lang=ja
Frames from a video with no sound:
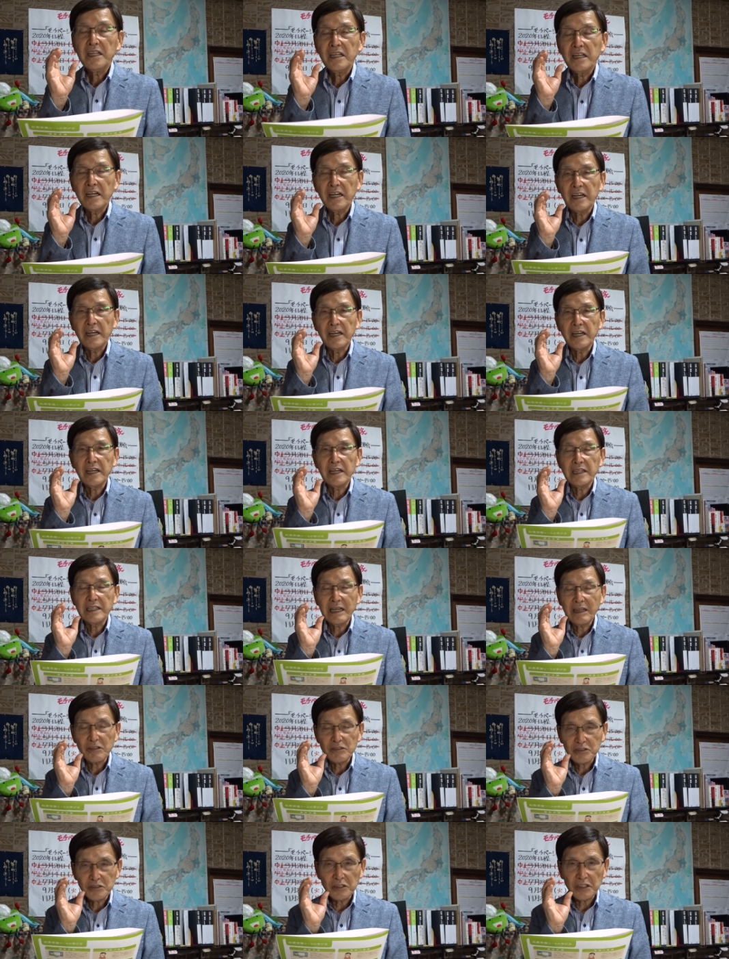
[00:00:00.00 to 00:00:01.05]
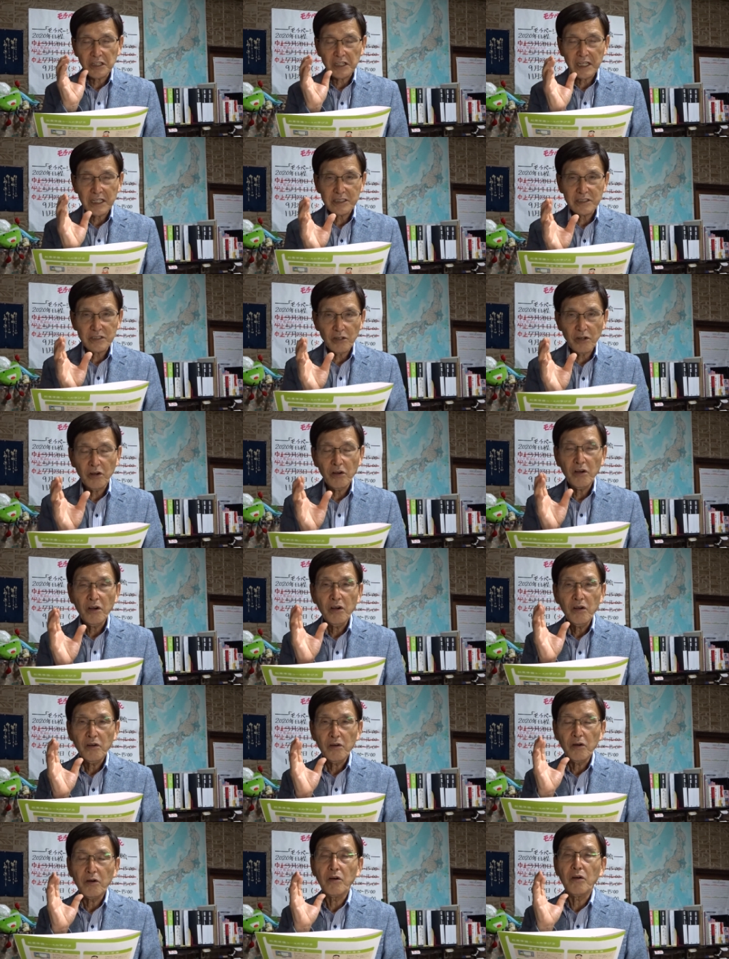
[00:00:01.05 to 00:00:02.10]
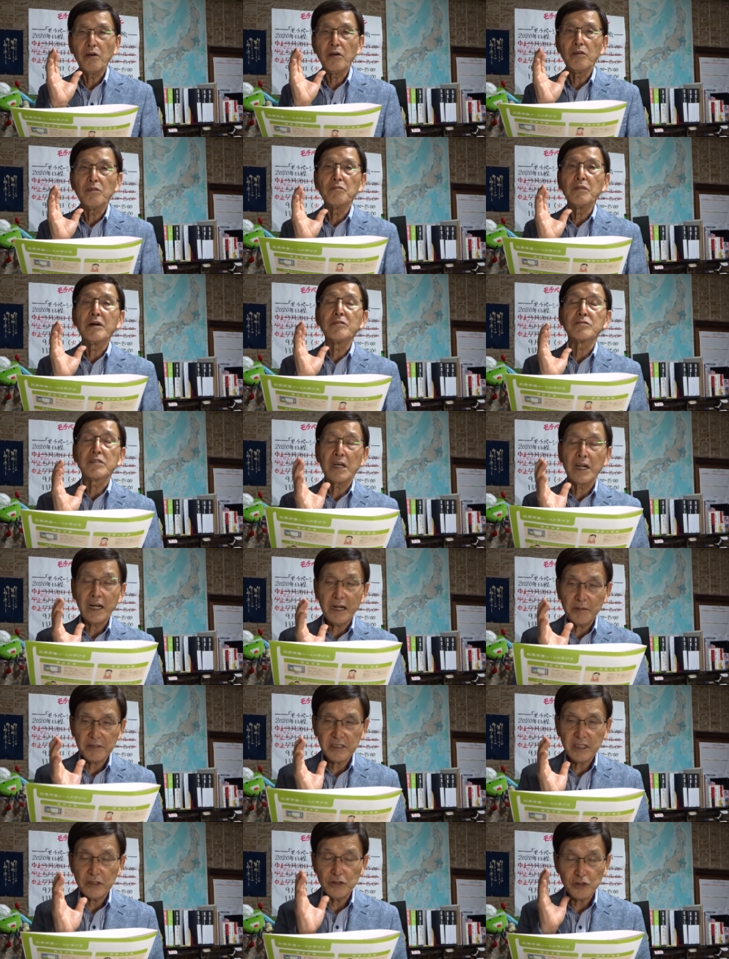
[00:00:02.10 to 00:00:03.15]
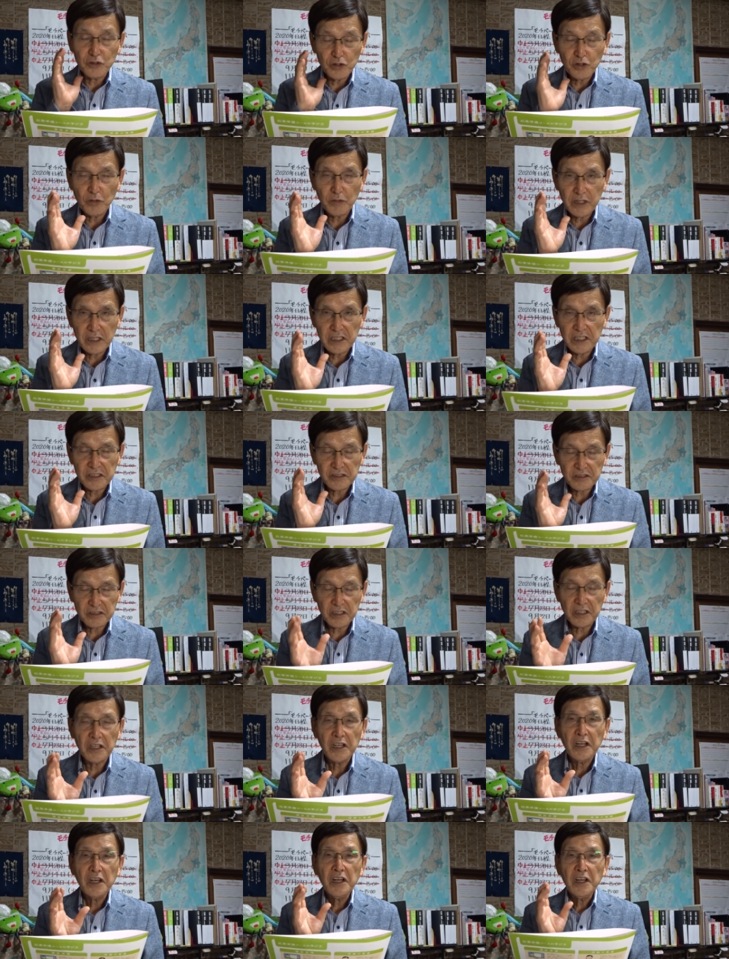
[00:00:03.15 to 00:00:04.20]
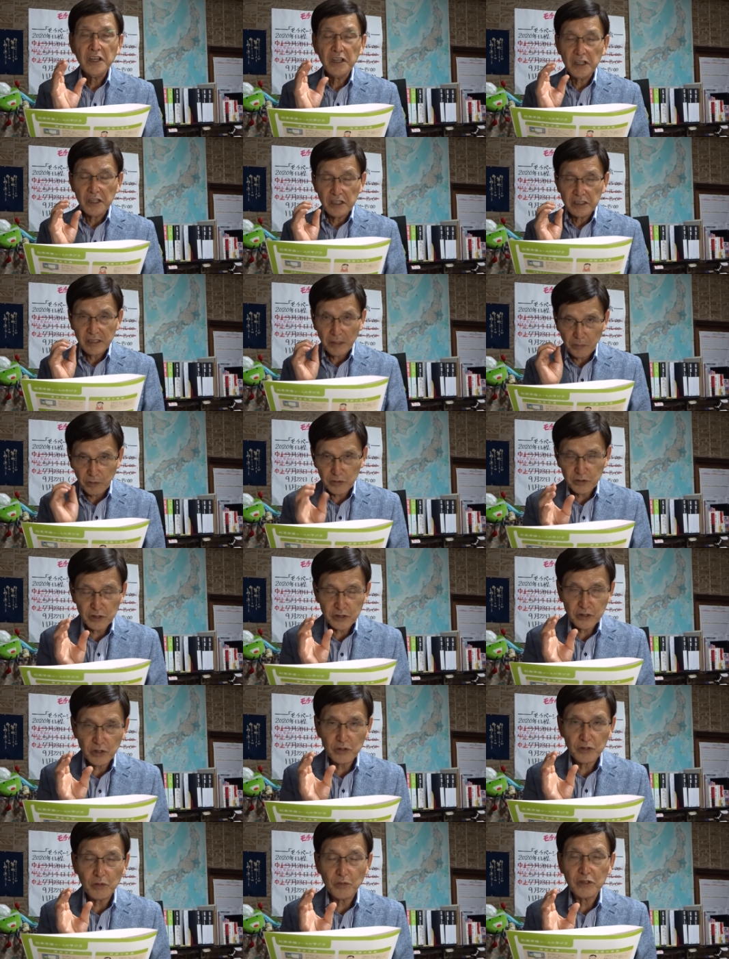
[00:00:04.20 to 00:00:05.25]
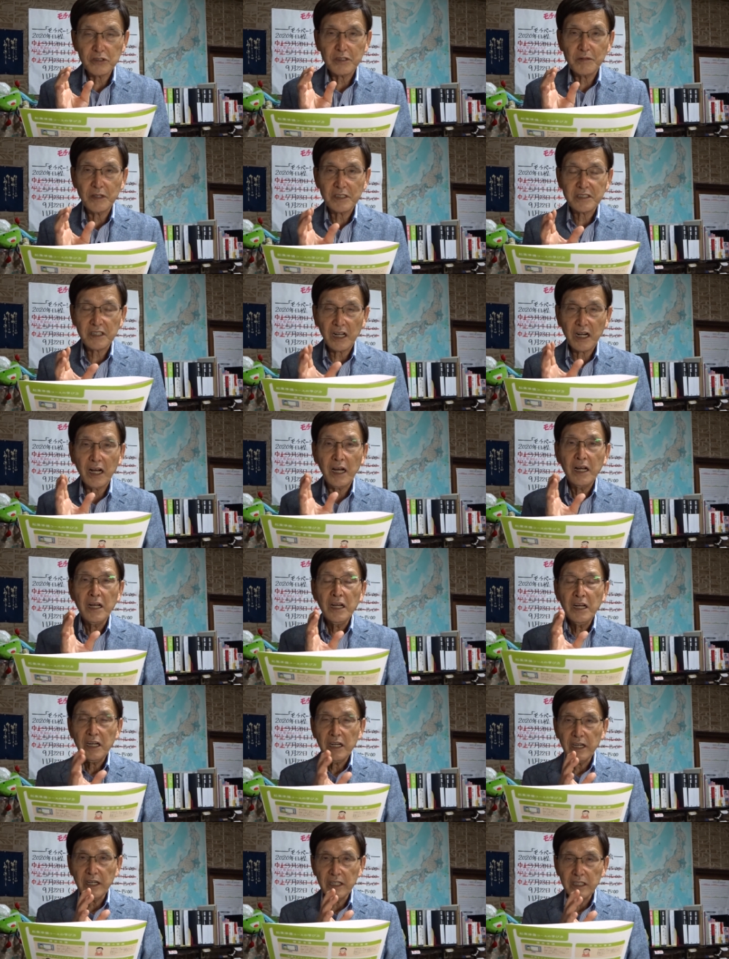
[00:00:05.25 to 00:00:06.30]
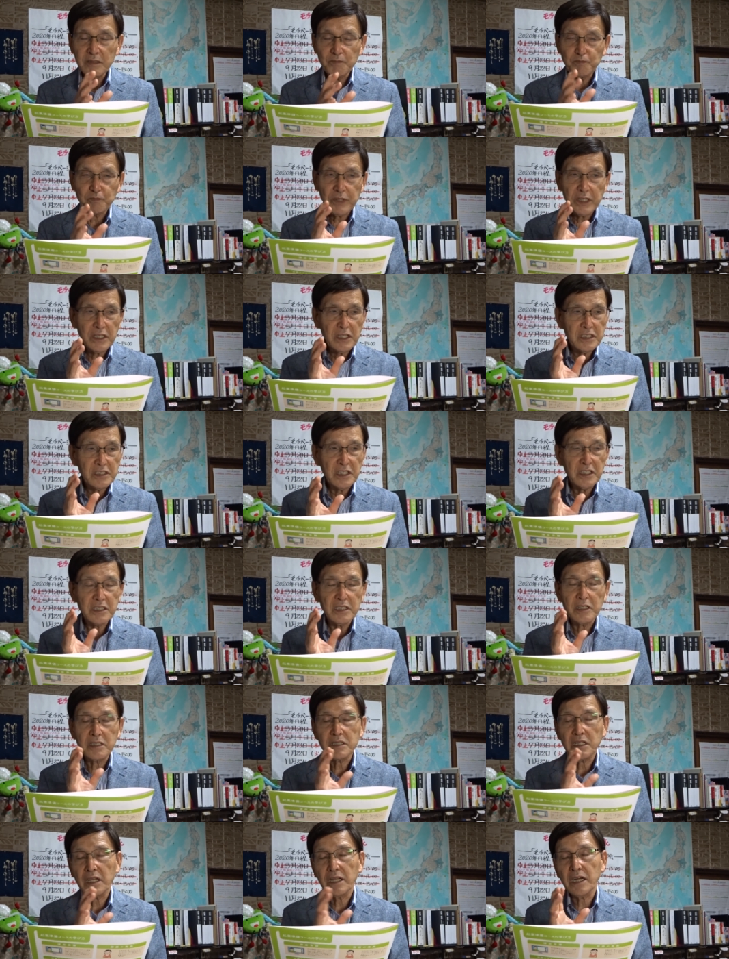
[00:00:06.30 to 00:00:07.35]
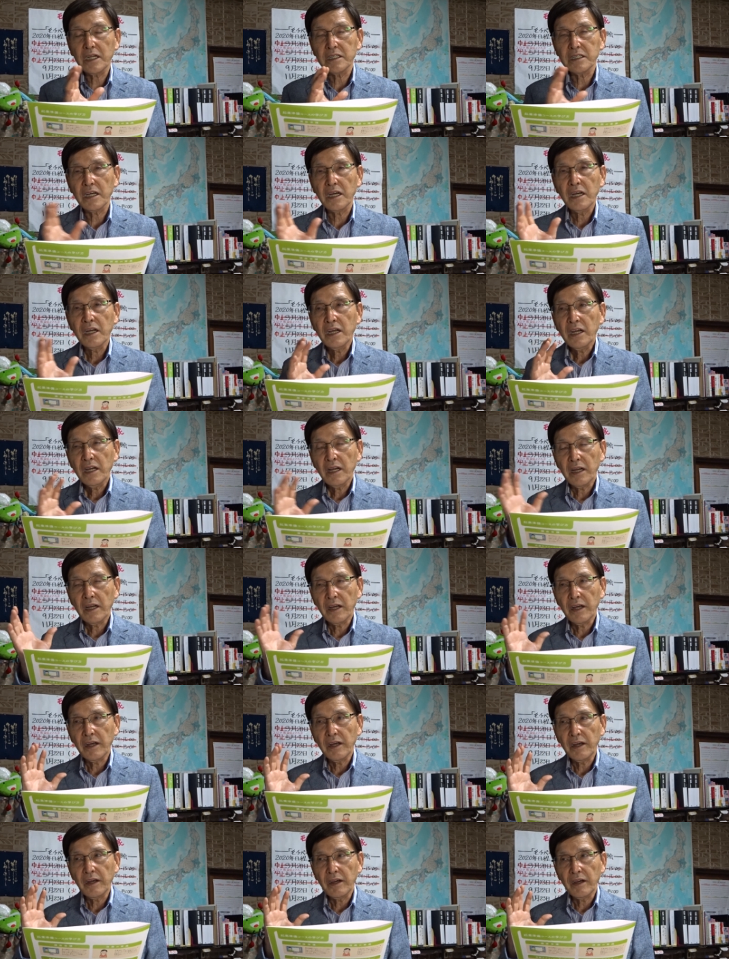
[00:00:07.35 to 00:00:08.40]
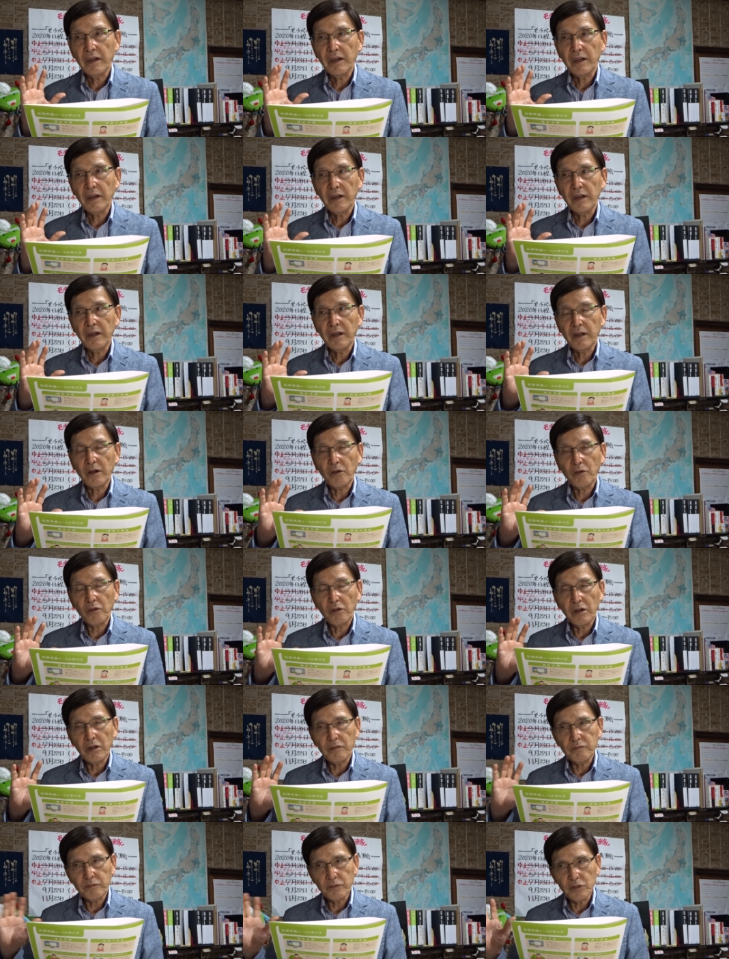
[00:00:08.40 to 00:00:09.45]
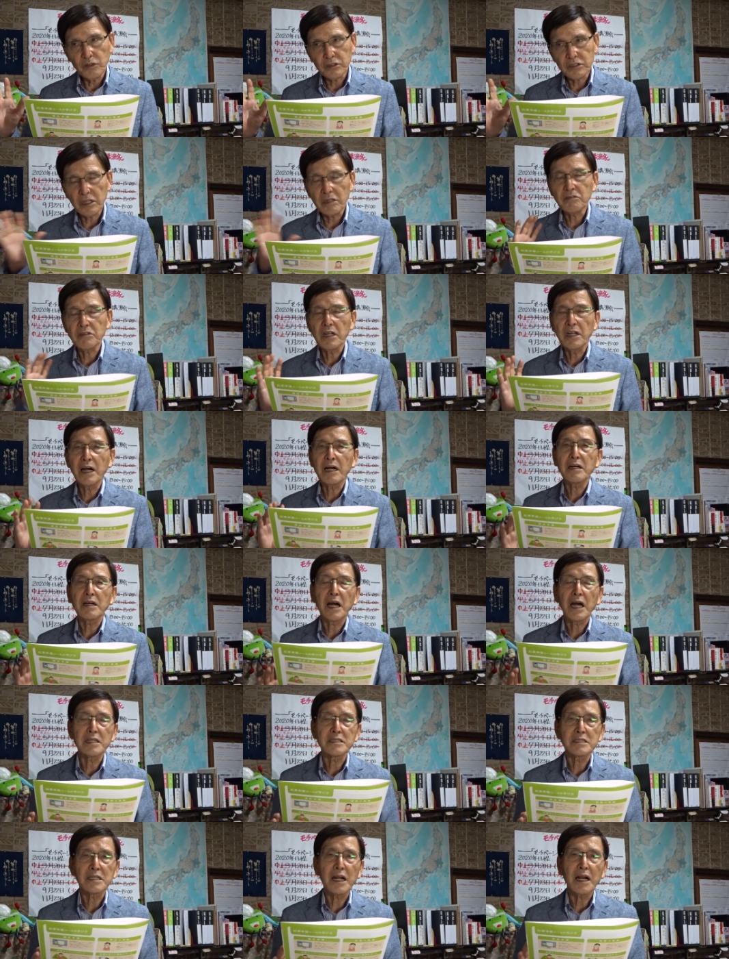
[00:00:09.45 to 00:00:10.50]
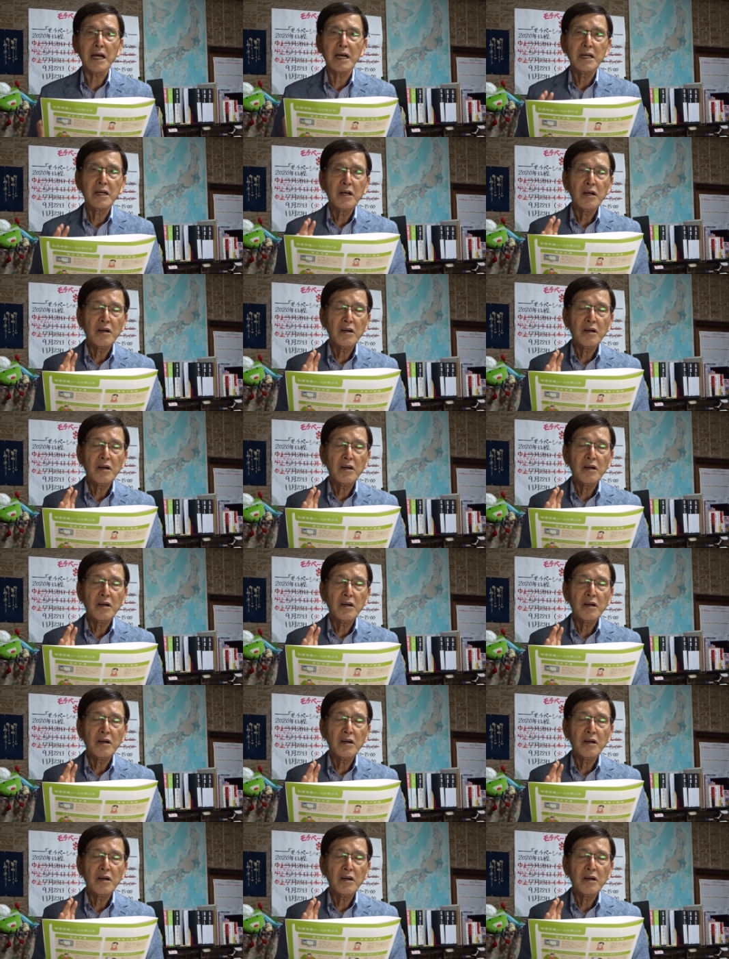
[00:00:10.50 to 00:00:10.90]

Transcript: えー、やる人でないとおまあ、受けられません15名ですし、えー、サポートしようと思ってますから、えー、1編や2編来ただけで、えー、なんつうか受けなかったら